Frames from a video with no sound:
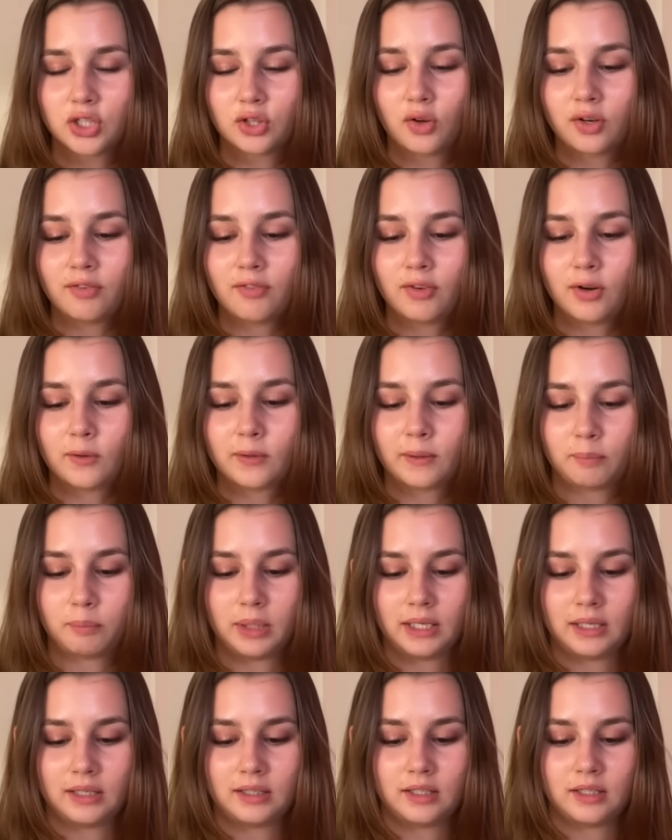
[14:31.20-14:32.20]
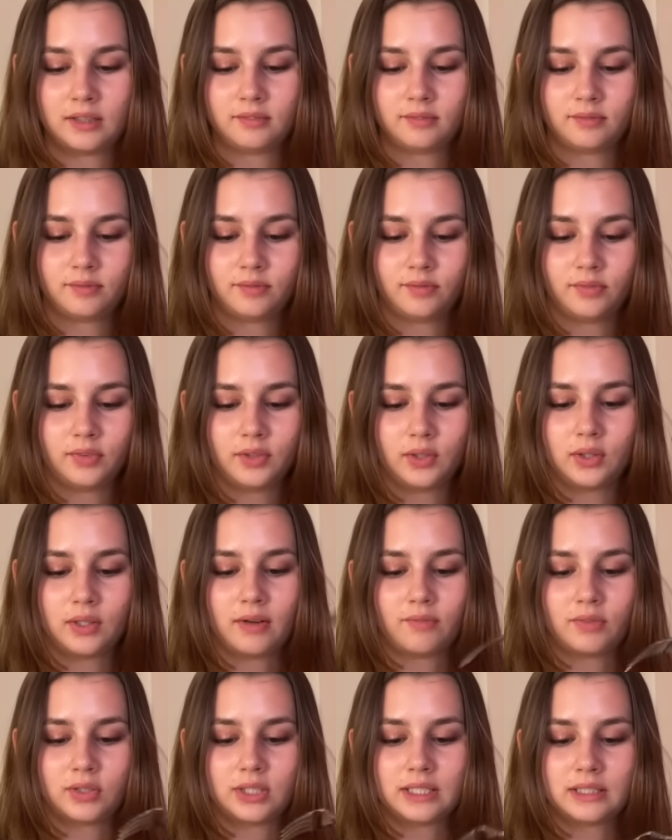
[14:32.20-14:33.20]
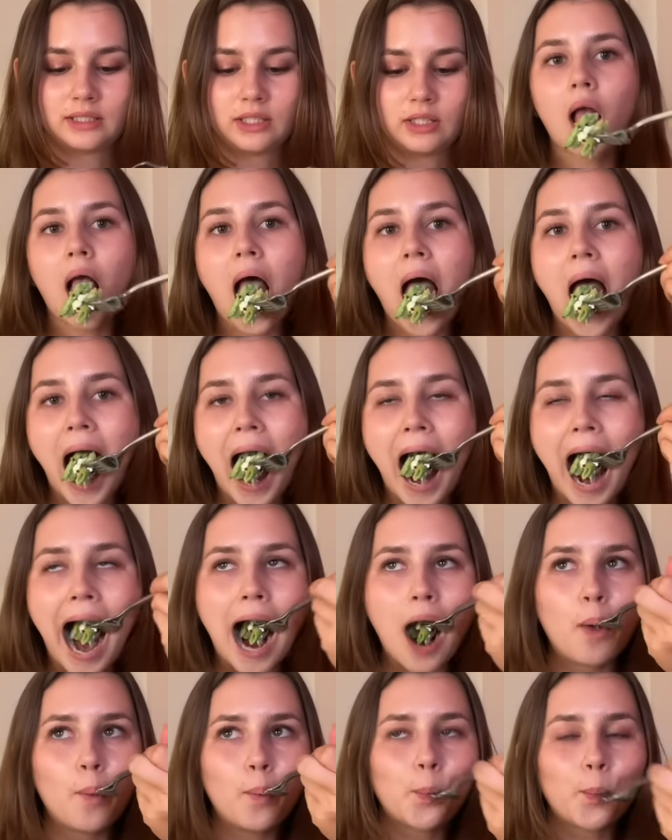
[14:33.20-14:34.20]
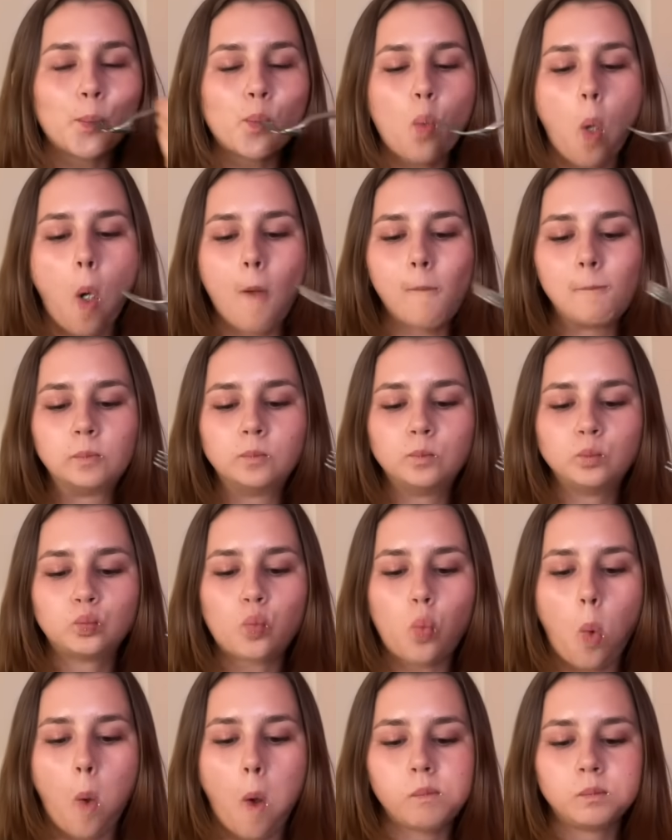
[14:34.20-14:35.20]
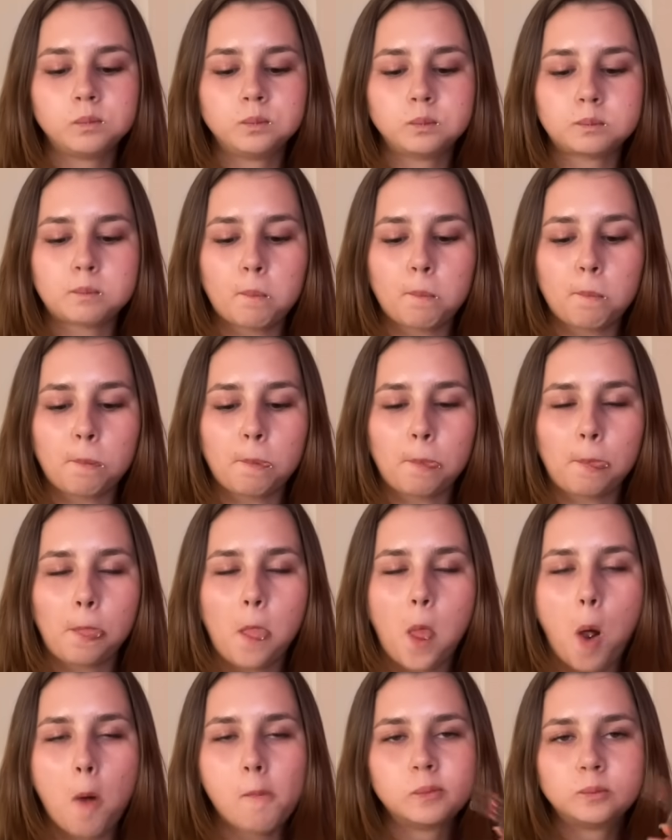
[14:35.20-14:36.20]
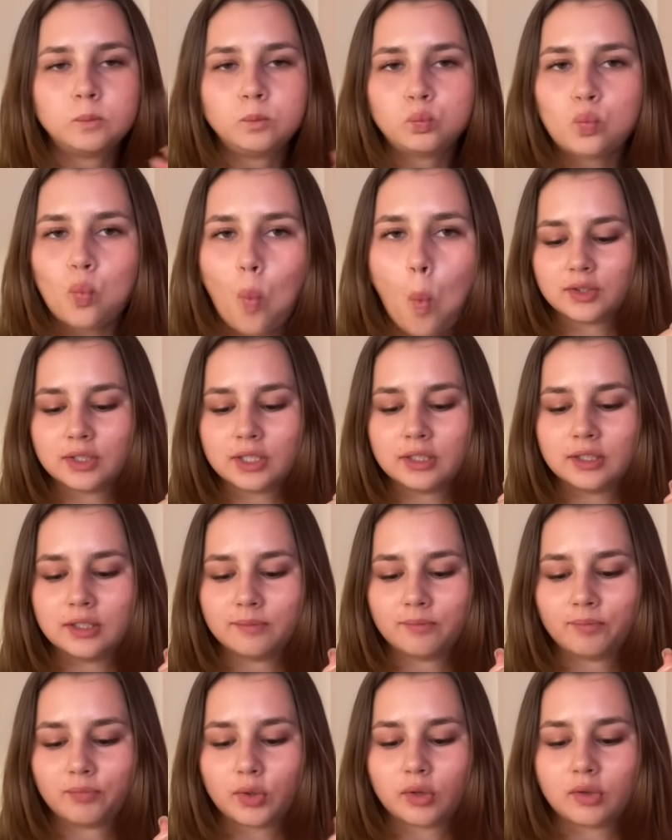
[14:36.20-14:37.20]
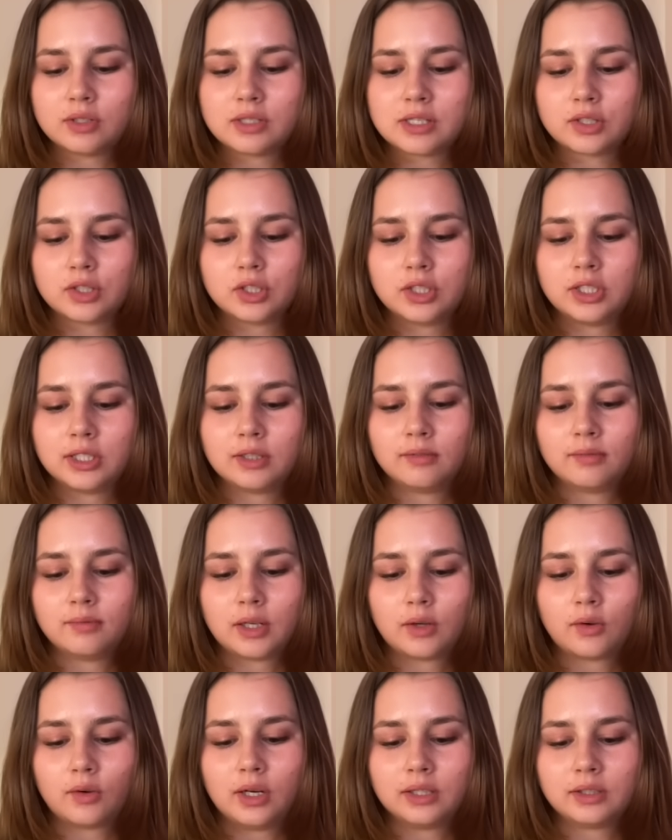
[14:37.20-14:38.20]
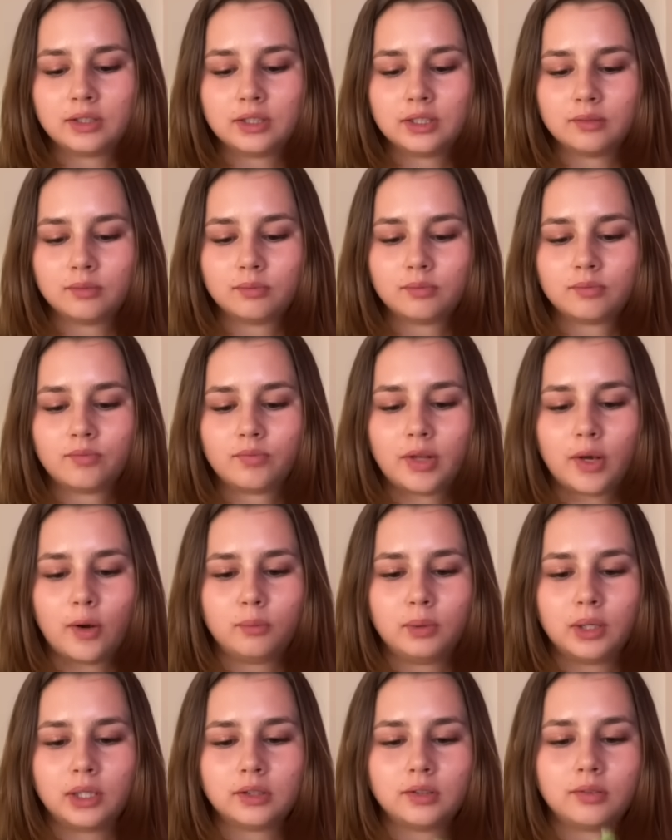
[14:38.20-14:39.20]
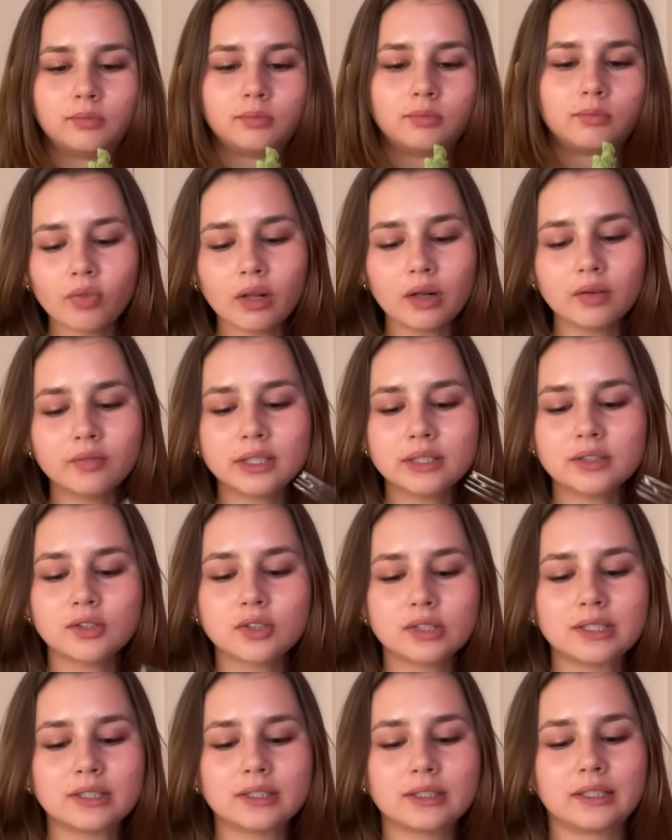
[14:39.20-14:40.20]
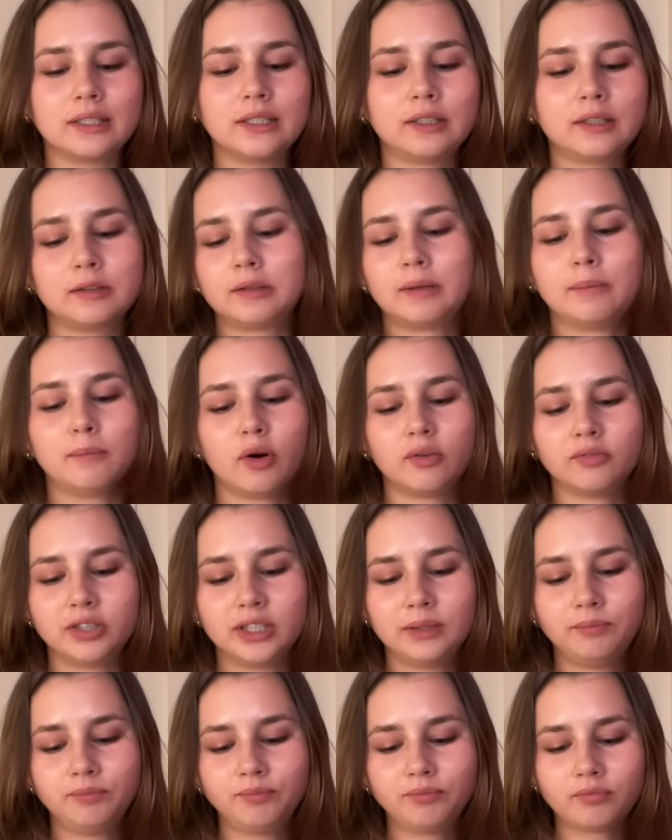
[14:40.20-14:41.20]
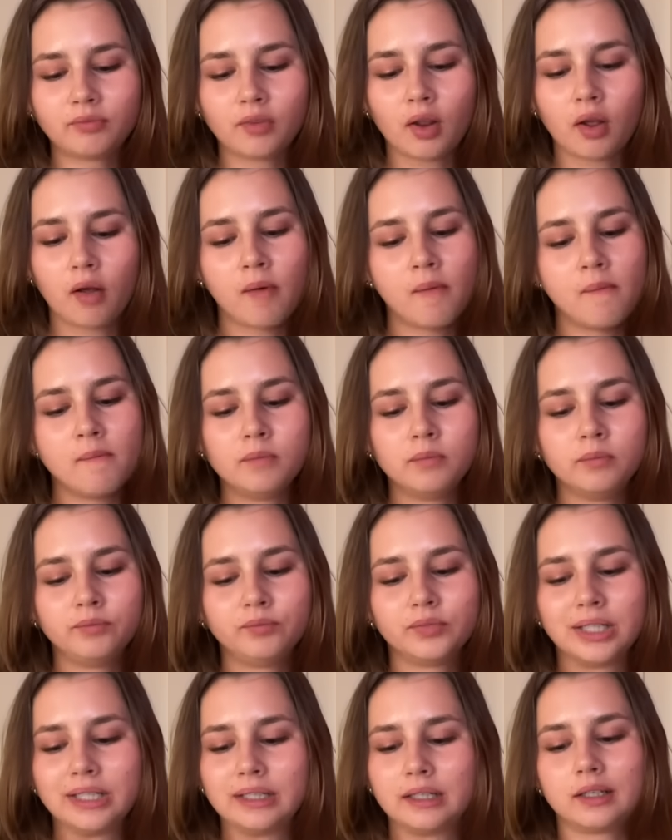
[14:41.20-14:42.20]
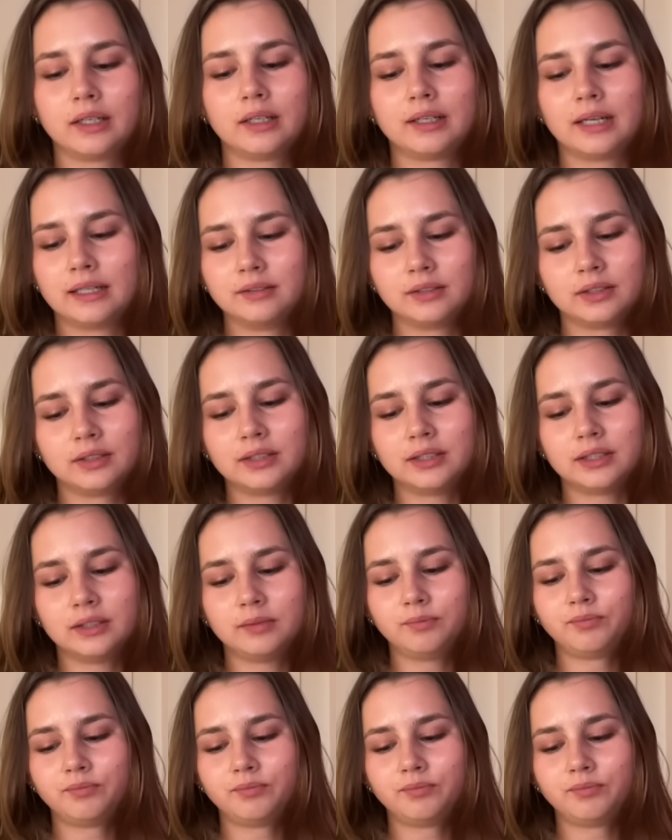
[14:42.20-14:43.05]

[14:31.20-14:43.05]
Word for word: nie wygląda pięknie. dodałam właśnie serfeta, płatki chili. To jest coś, co mogła jeść codziennie, do końca życia, na kolację, na obiad. Ten sos jest taki kremowy i taki gęsty.